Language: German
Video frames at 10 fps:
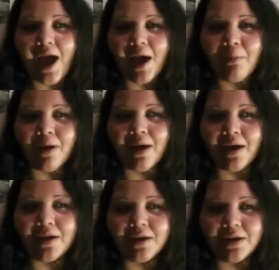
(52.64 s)

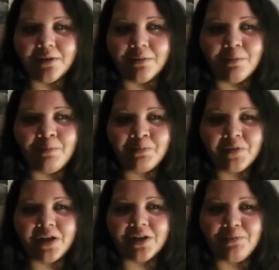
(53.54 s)
Aber ähm,
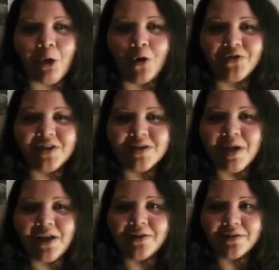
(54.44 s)
ich brauchte
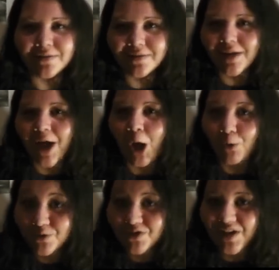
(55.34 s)
erstmal eine
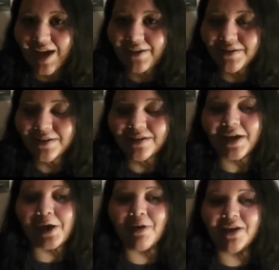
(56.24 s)
Auszeit.
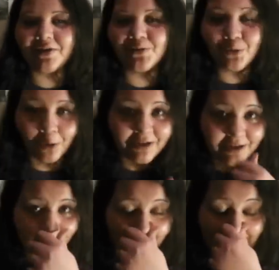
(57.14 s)
Aber dazu komme
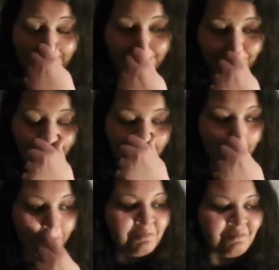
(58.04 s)
ich gleich erstmal.